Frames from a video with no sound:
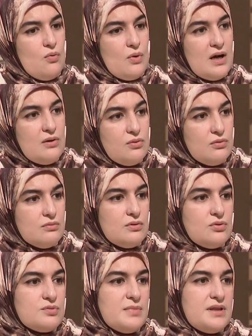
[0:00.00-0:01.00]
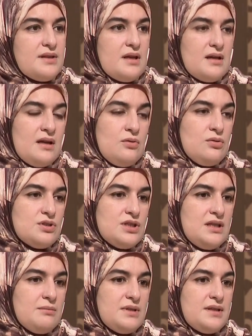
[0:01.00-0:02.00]
وقال له خرج من الدار قال له خرج
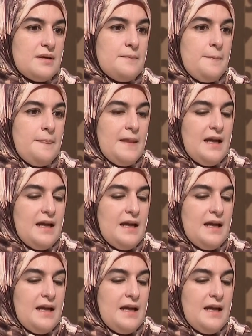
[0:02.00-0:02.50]
عليا من الدار